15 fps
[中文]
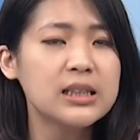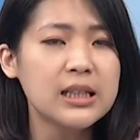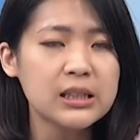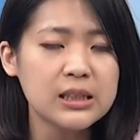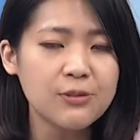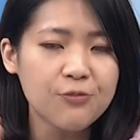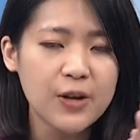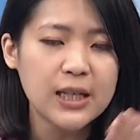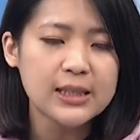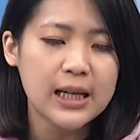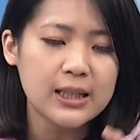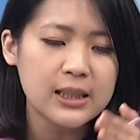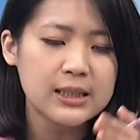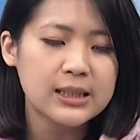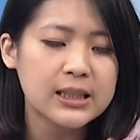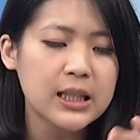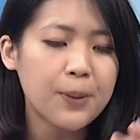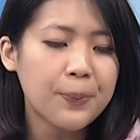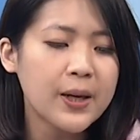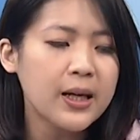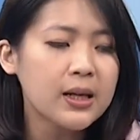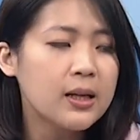间是非常的
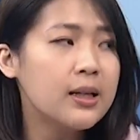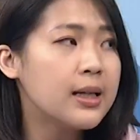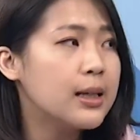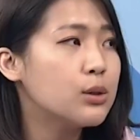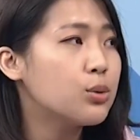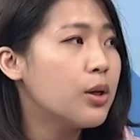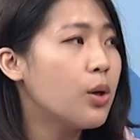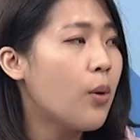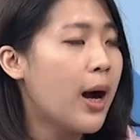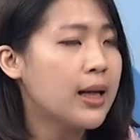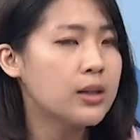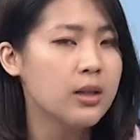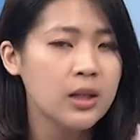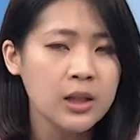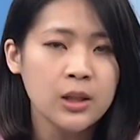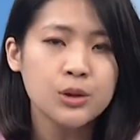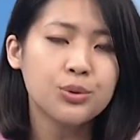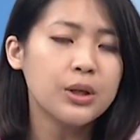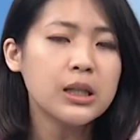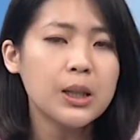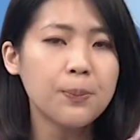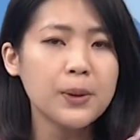切片跟零碎化的，
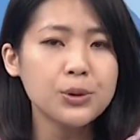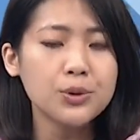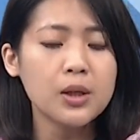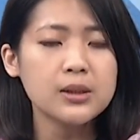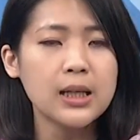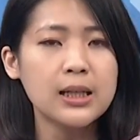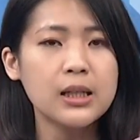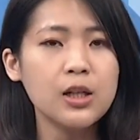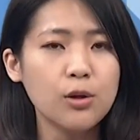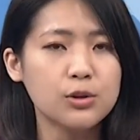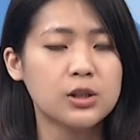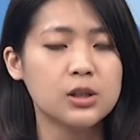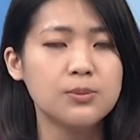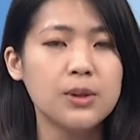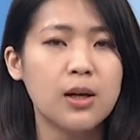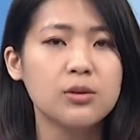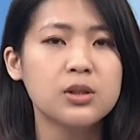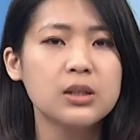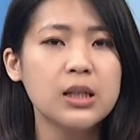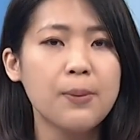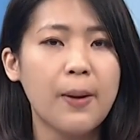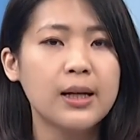所以你必须要在六十秒
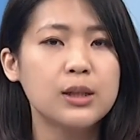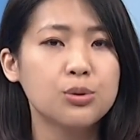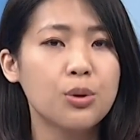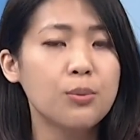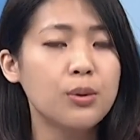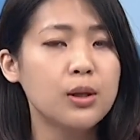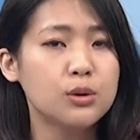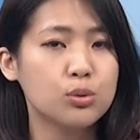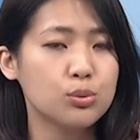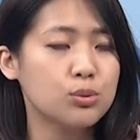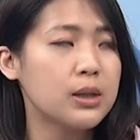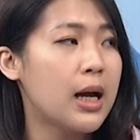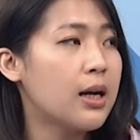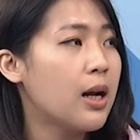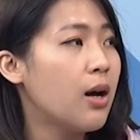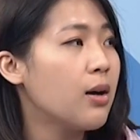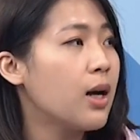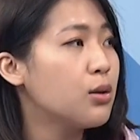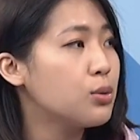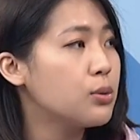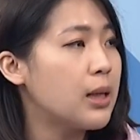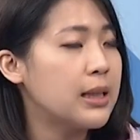之内把你全部的主张，然后
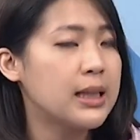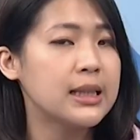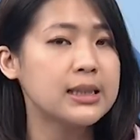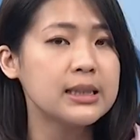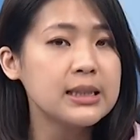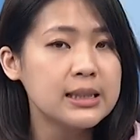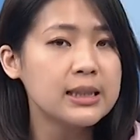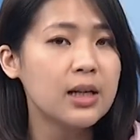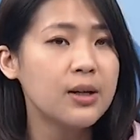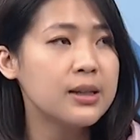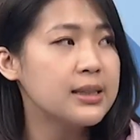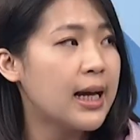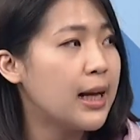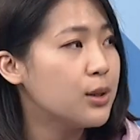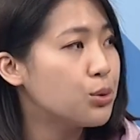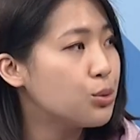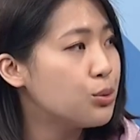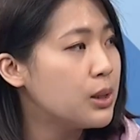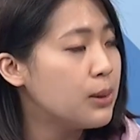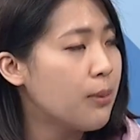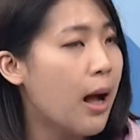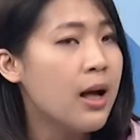告诉大家，吸引到人家的
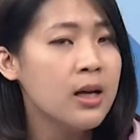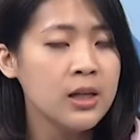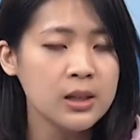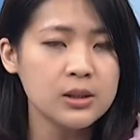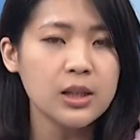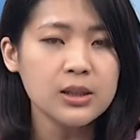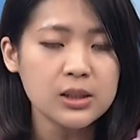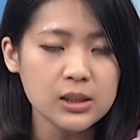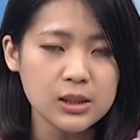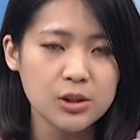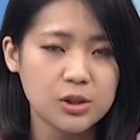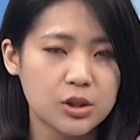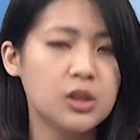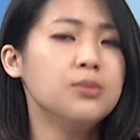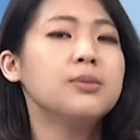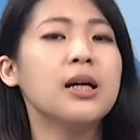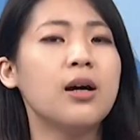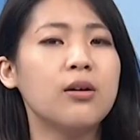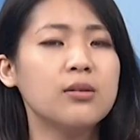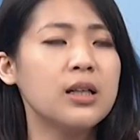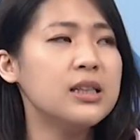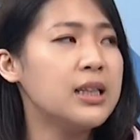注意嘛，甚至你十。十
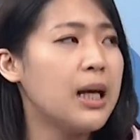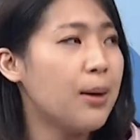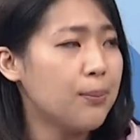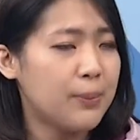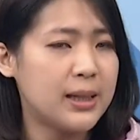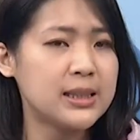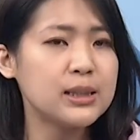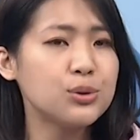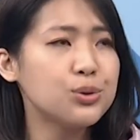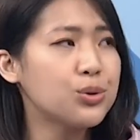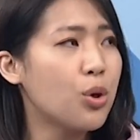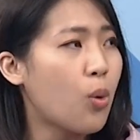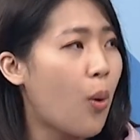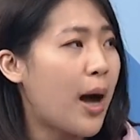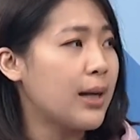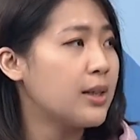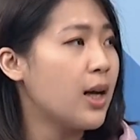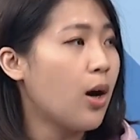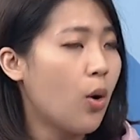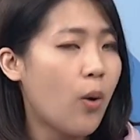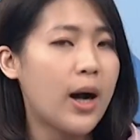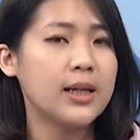秒，人家没兴趣就划
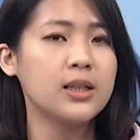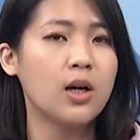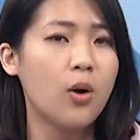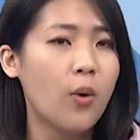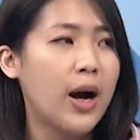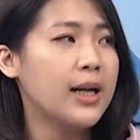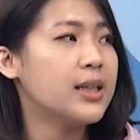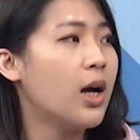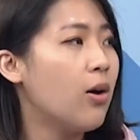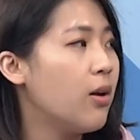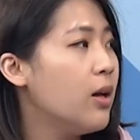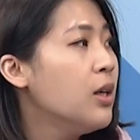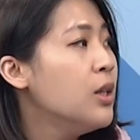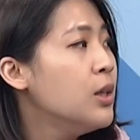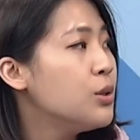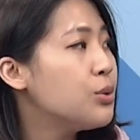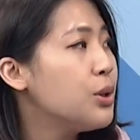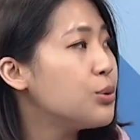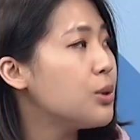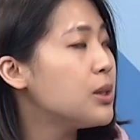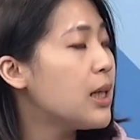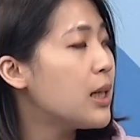掉，划掉，划掉了。所
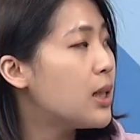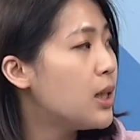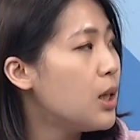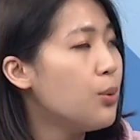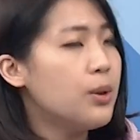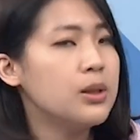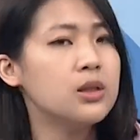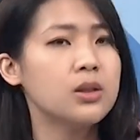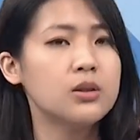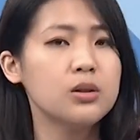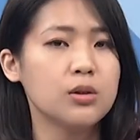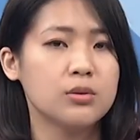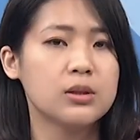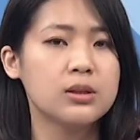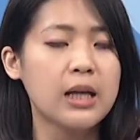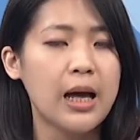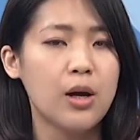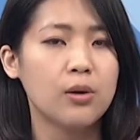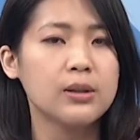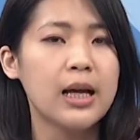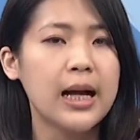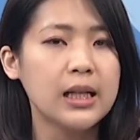以说，像柯文哲这种
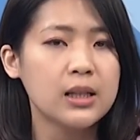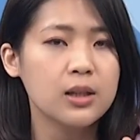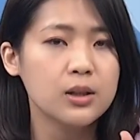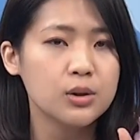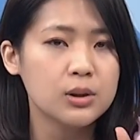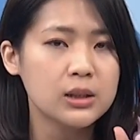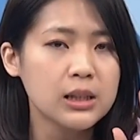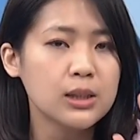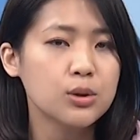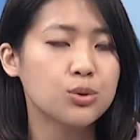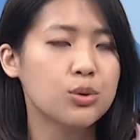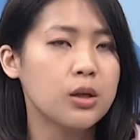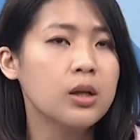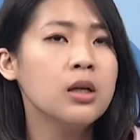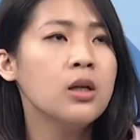style，他的竞选。